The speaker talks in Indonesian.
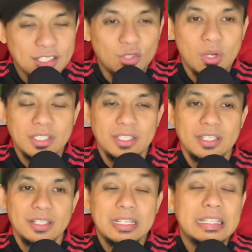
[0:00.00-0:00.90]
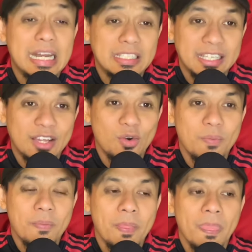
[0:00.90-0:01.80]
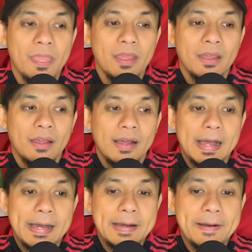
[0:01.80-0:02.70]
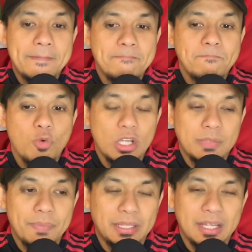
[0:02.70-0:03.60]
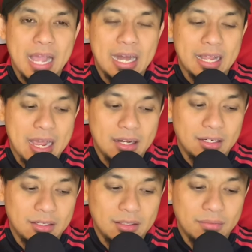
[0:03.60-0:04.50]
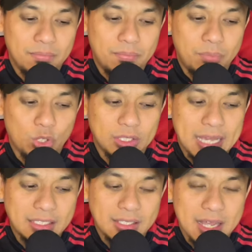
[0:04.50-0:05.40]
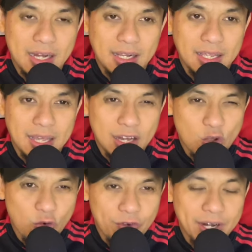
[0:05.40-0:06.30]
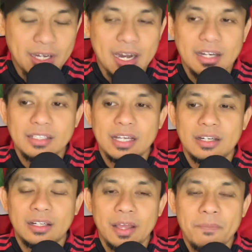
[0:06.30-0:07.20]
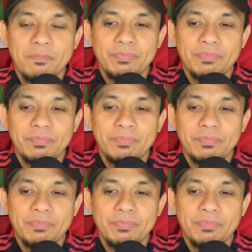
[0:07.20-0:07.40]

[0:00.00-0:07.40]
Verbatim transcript: situasi di dressing room. Um, gue sempat dengarkan podcast dari Rio Ferdinand di channel ya.